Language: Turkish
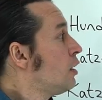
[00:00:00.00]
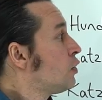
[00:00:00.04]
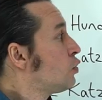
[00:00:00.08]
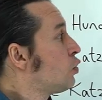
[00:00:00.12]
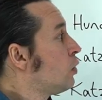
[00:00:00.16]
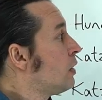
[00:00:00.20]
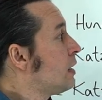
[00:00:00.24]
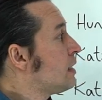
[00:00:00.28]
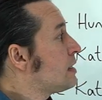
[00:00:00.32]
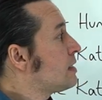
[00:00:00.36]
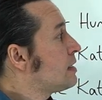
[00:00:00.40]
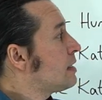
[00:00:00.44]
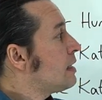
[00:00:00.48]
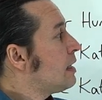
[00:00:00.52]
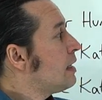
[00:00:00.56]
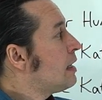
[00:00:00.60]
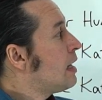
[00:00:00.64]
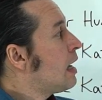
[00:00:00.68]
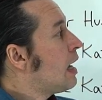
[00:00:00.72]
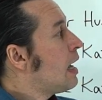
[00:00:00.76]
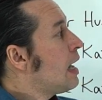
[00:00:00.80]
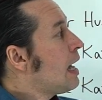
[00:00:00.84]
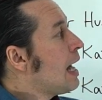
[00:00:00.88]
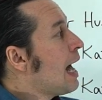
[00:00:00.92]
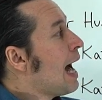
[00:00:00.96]

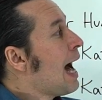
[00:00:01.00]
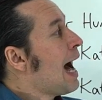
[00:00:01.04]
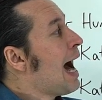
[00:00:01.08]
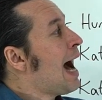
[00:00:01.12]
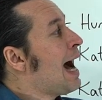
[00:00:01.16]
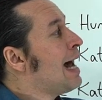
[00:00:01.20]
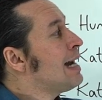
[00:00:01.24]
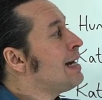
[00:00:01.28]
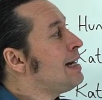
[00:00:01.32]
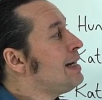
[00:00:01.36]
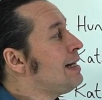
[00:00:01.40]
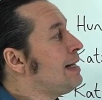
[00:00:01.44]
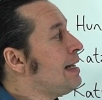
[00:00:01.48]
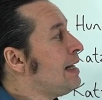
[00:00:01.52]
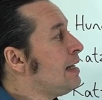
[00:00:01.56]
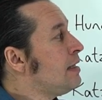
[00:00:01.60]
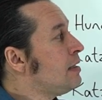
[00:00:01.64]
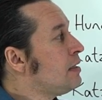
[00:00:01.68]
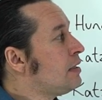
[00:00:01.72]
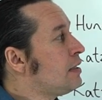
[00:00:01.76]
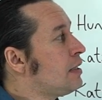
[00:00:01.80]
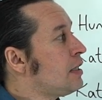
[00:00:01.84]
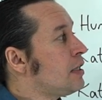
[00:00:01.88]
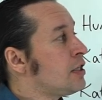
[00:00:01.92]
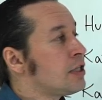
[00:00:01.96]
Dolayısıyla
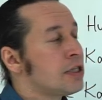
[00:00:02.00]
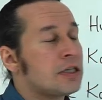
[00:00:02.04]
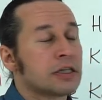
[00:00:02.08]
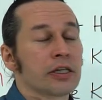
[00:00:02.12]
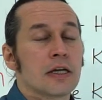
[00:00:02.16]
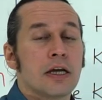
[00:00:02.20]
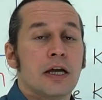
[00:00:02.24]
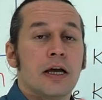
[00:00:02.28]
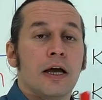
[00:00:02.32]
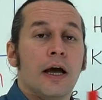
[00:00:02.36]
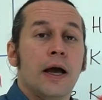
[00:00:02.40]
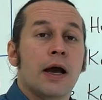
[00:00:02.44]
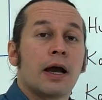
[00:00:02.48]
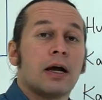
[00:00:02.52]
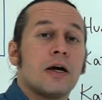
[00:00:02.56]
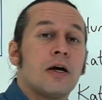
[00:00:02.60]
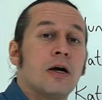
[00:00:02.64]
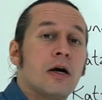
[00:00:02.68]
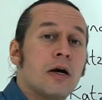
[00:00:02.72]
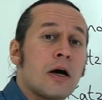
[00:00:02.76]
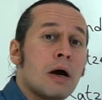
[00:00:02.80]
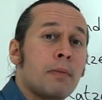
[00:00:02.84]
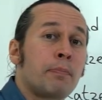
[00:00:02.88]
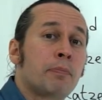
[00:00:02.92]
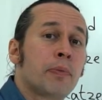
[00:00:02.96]
andientir
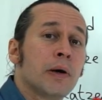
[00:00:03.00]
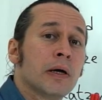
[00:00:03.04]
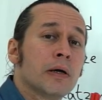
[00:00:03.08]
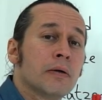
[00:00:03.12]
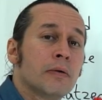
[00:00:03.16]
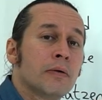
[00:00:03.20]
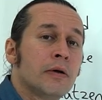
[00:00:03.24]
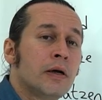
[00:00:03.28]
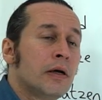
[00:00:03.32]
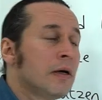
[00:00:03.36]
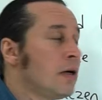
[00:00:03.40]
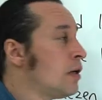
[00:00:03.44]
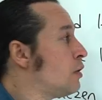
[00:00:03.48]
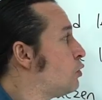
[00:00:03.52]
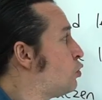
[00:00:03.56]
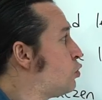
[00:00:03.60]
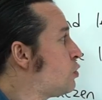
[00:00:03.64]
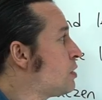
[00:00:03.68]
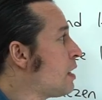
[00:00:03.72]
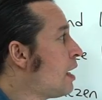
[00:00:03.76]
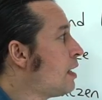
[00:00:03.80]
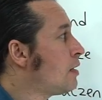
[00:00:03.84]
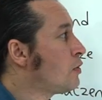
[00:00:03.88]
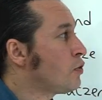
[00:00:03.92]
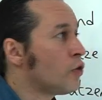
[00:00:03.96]
kapı e,
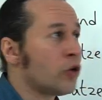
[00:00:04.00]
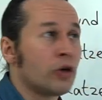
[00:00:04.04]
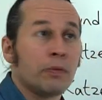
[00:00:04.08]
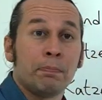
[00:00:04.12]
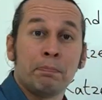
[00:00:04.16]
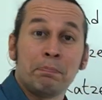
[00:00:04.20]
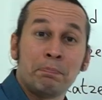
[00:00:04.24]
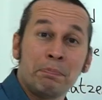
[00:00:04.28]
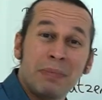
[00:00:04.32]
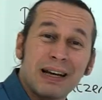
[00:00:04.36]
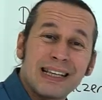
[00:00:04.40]
düzeltiyorum